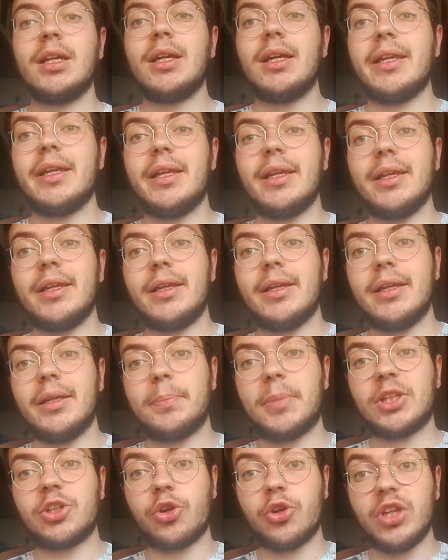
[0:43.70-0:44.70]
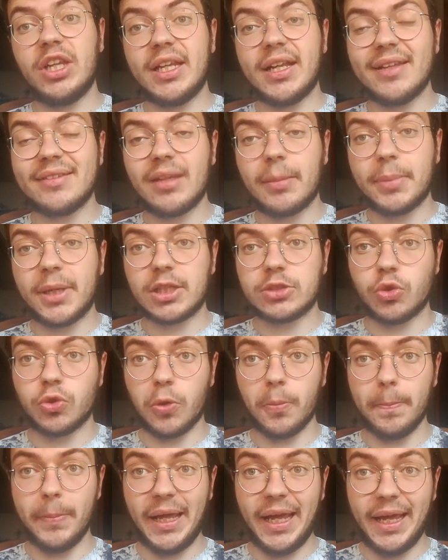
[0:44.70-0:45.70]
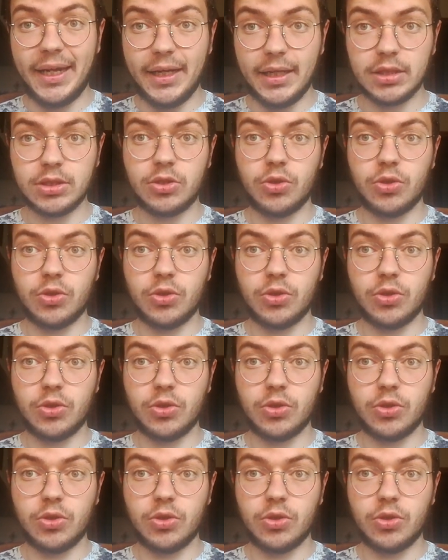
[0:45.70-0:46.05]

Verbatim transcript: E I padroni di casa partono bene,